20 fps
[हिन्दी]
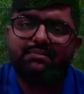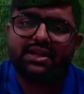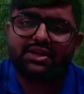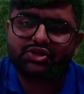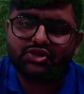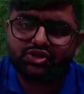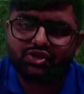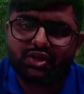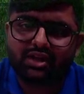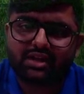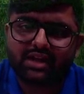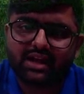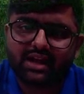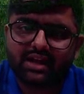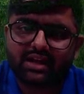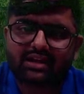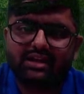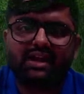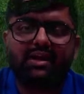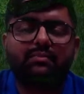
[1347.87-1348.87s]
मेच्योर
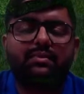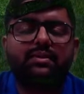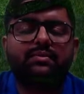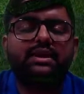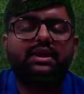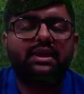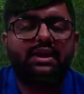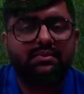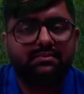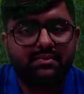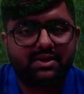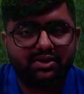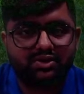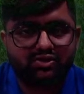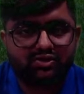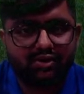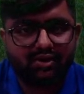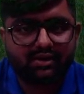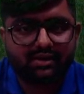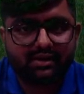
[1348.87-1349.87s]
है या अभी भी
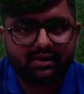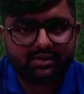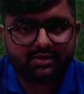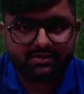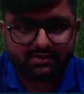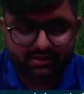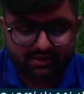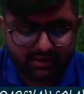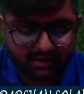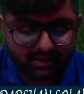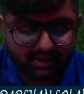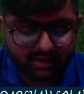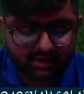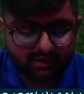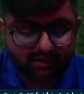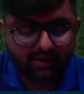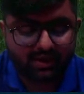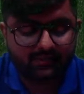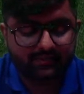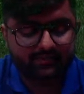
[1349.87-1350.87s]
इमेच्योर है क्लियर
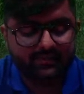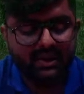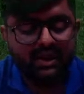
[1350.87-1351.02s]
हुआ